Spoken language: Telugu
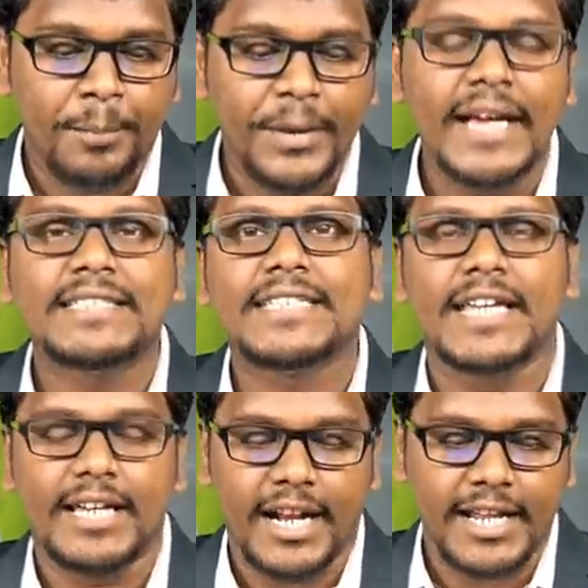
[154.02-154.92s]

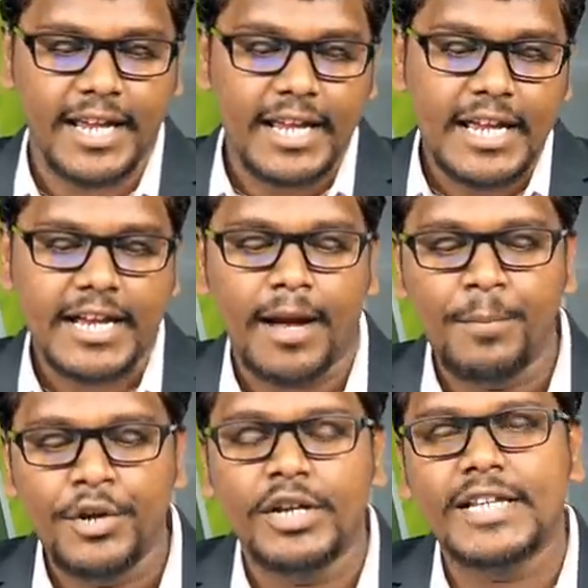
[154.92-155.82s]
పిహెచ్సి అంటే
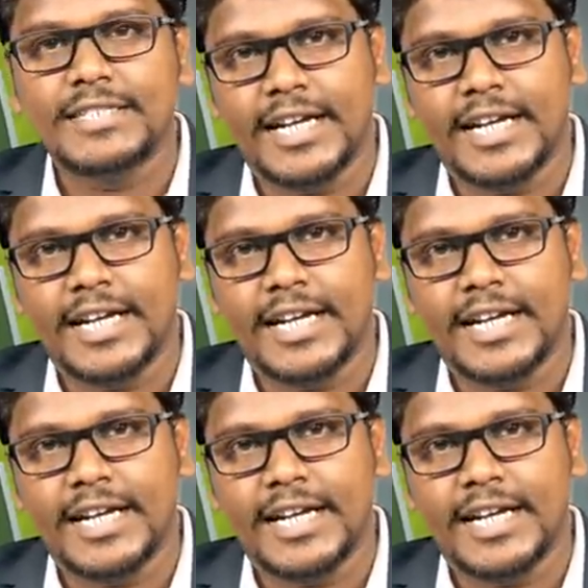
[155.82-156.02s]
కమ్యూనిటీ